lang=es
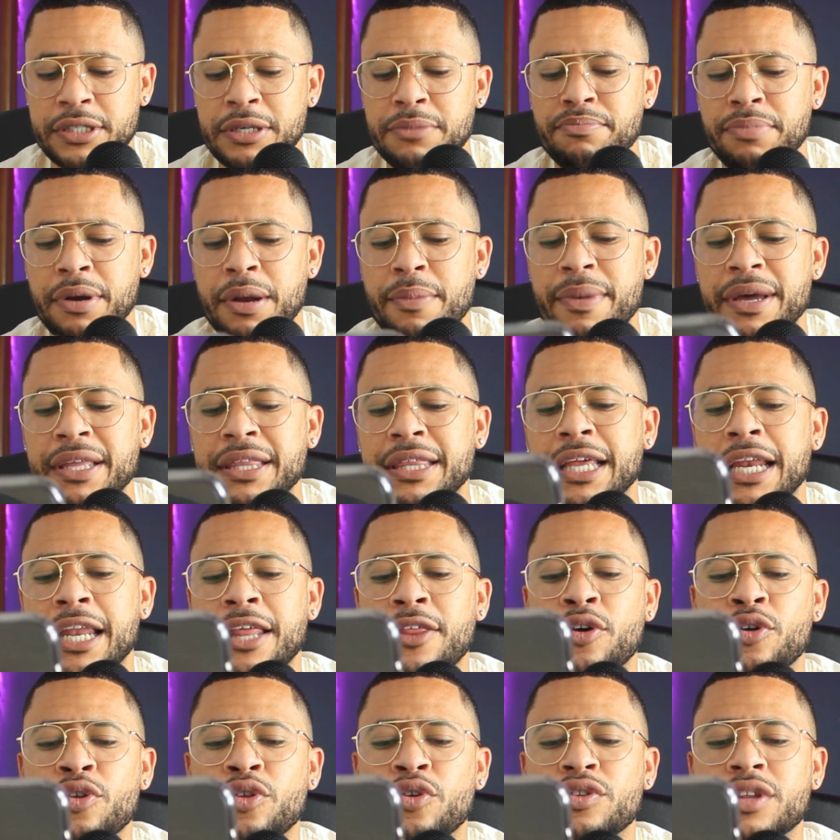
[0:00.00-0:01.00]
simplemente
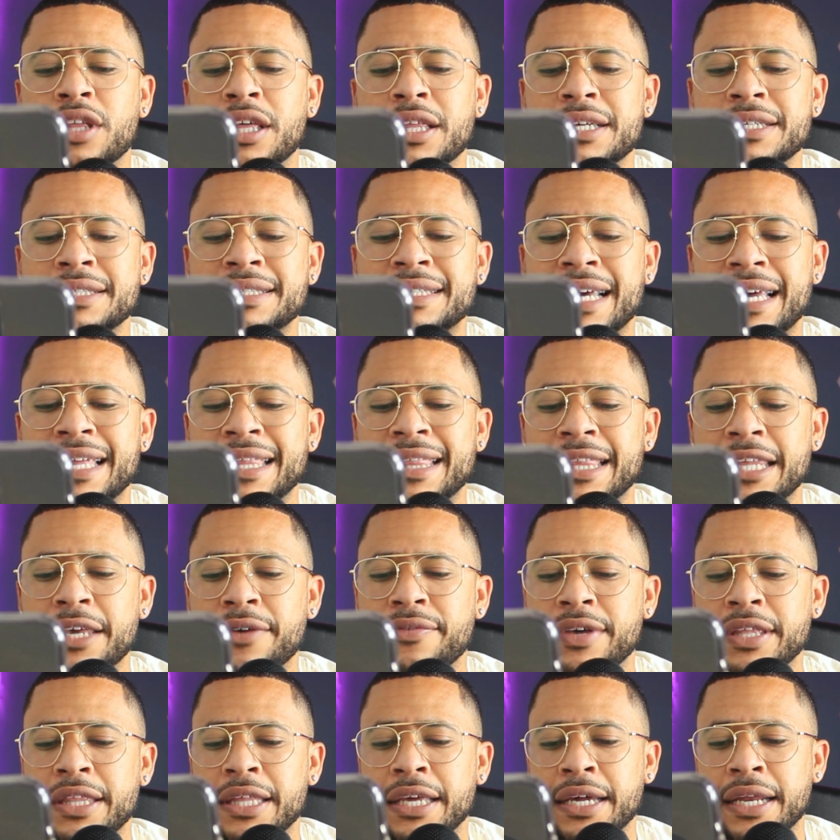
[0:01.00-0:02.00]
le doy donde dice
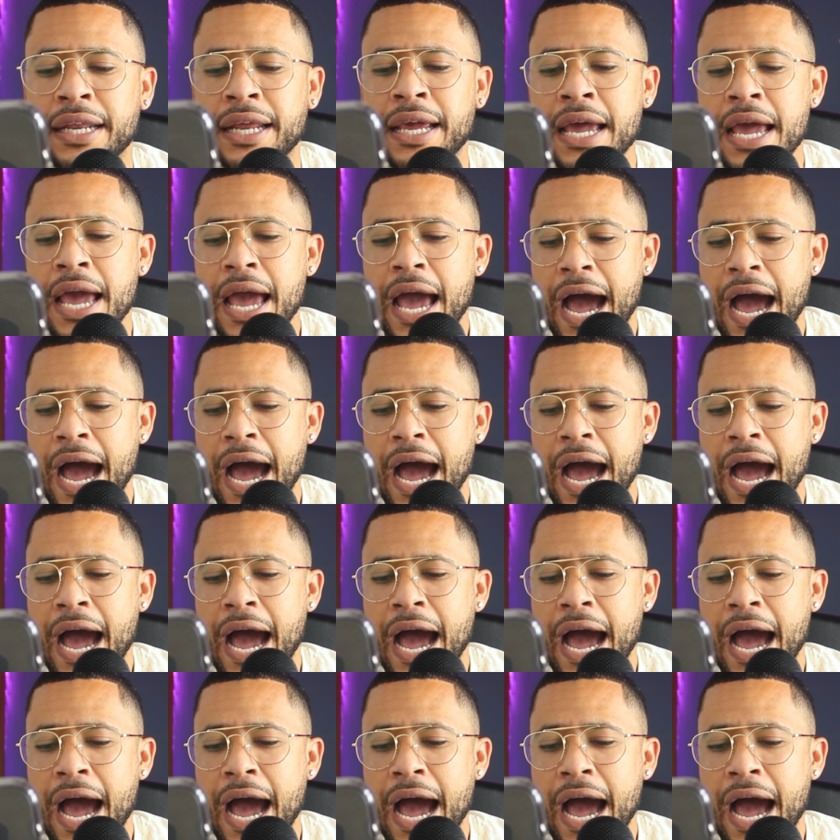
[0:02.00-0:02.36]
dividir.